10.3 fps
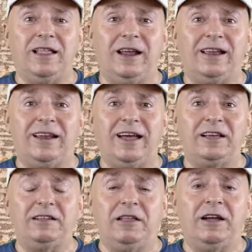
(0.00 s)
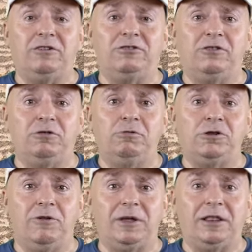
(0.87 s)
dale like, déjanos
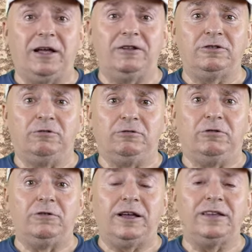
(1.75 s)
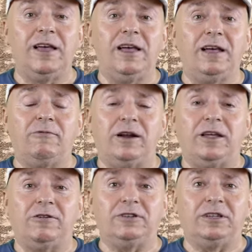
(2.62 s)
tus comentarios, tus dudas, cualquier